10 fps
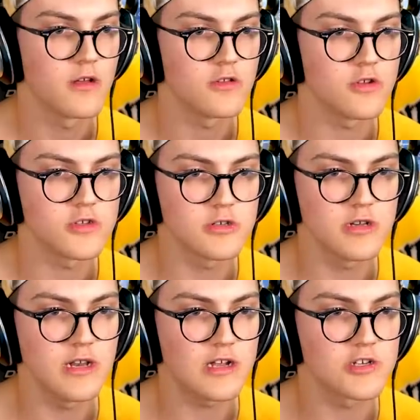de
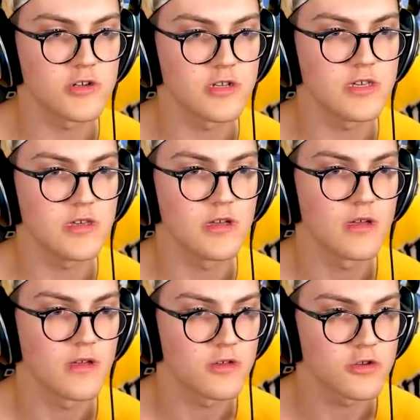tuer la Julie
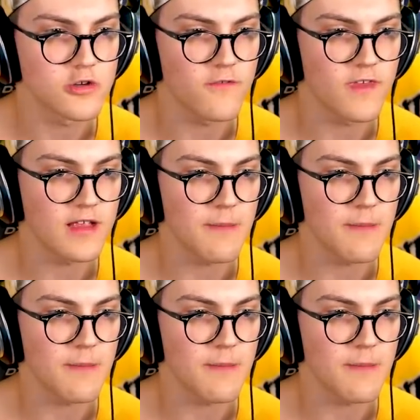que je viens